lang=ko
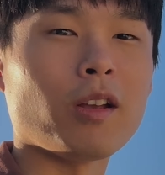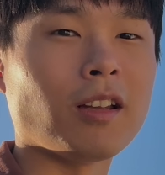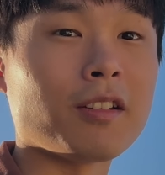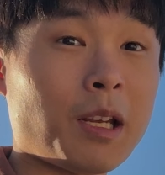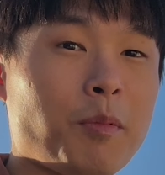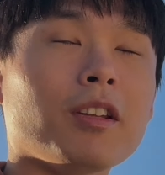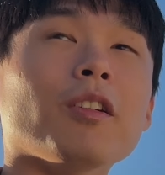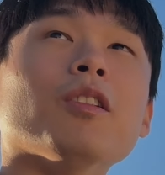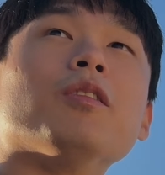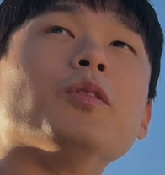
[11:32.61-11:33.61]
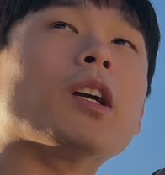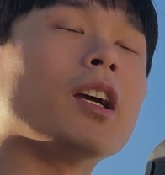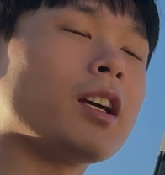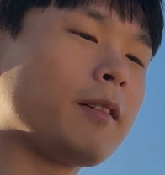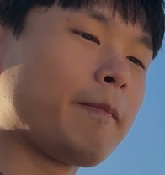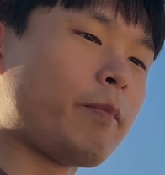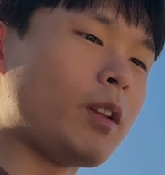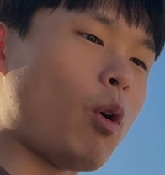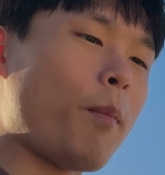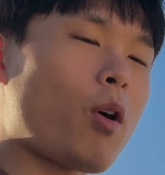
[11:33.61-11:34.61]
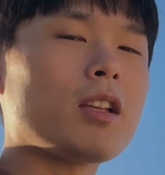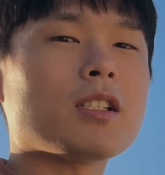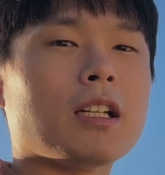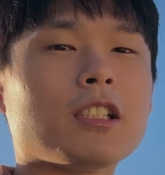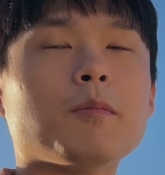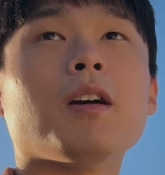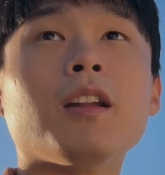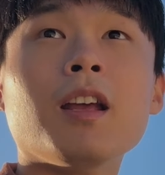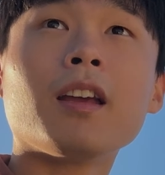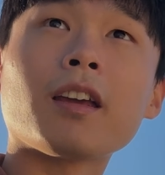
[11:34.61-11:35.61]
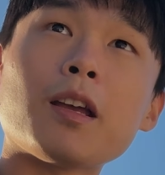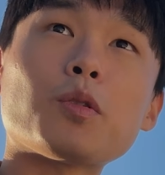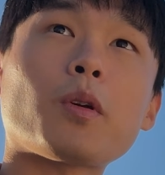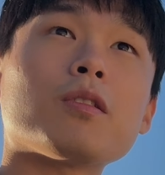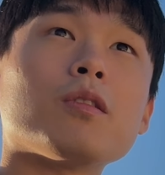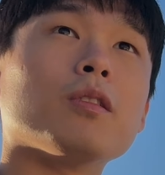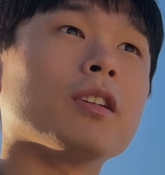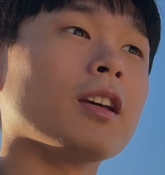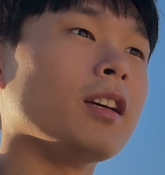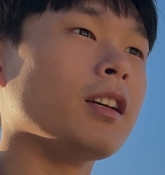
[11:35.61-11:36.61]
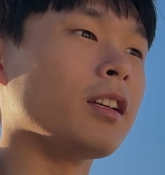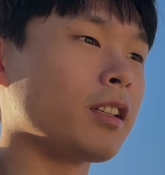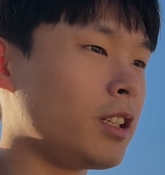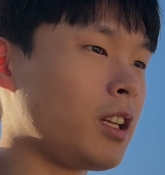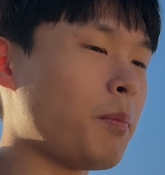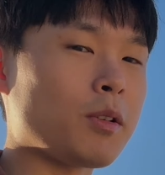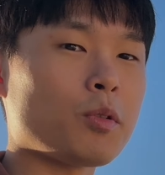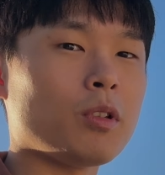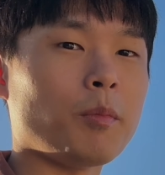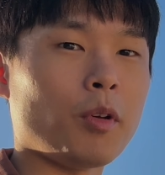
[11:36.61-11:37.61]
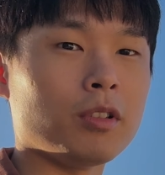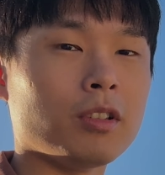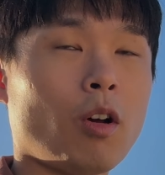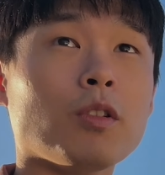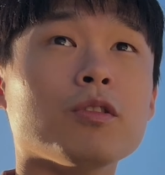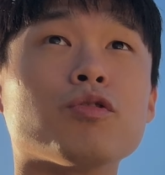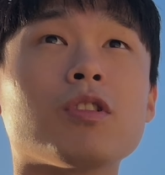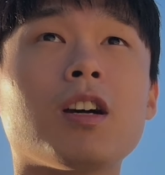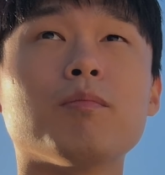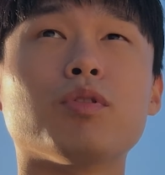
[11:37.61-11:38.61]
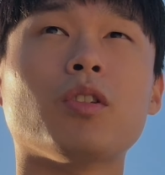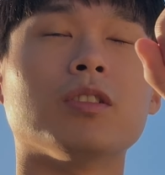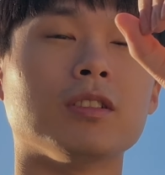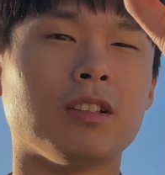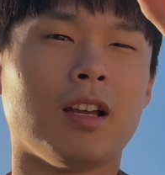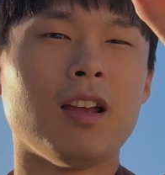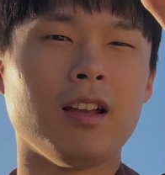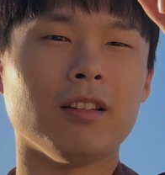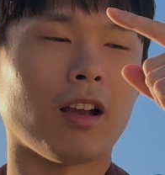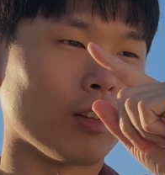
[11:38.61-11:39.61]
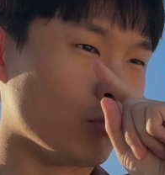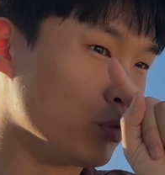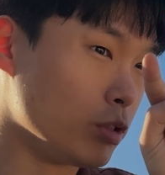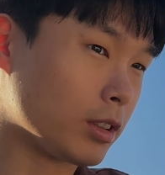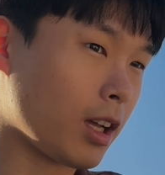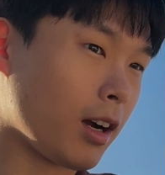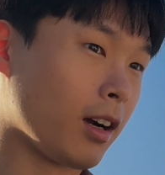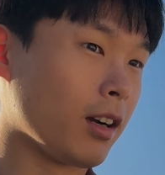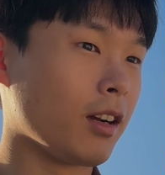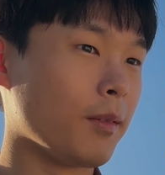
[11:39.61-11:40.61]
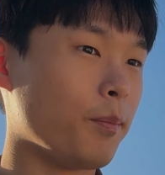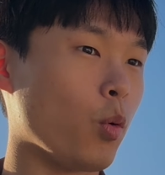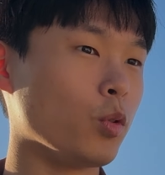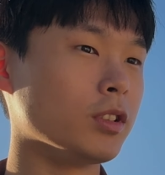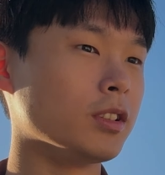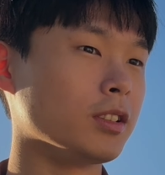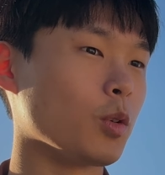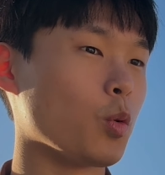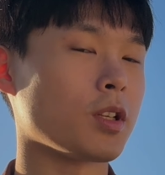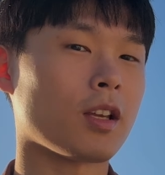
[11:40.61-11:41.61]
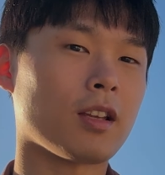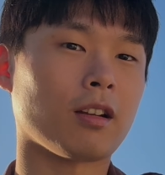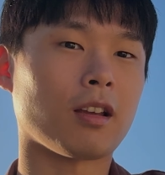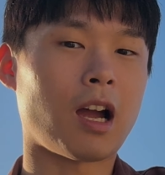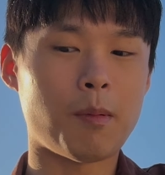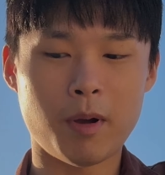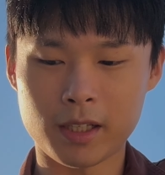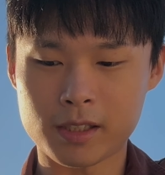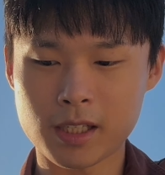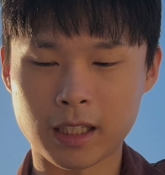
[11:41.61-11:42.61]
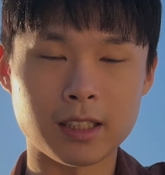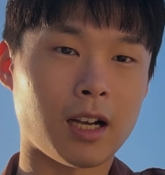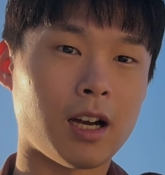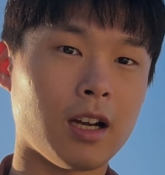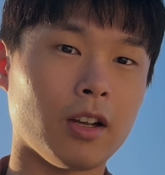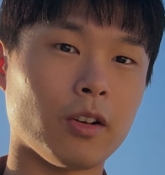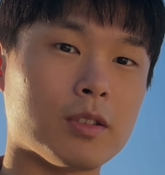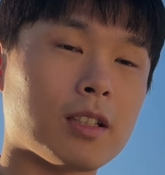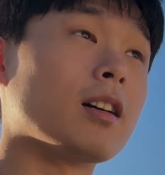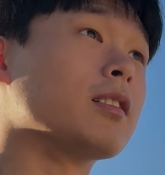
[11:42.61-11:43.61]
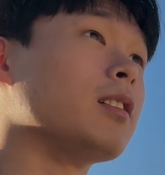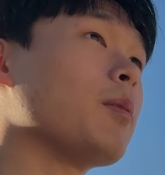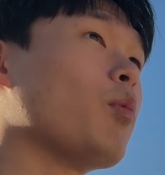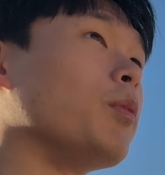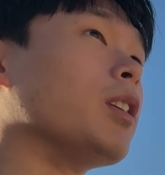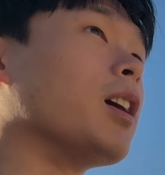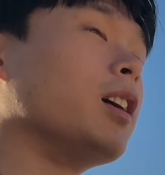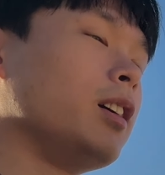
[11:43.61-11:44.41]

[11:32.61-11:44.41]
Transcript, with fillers: 해야 되나 재밌네요 되게 완벽하진 않지만 계속해서 이게 기능이 발전되면은 어느 순간부터는 내가 눈을 딱 보는 곳에 이렇게 가만히 있지 않을까 이런 생각을 해봅니다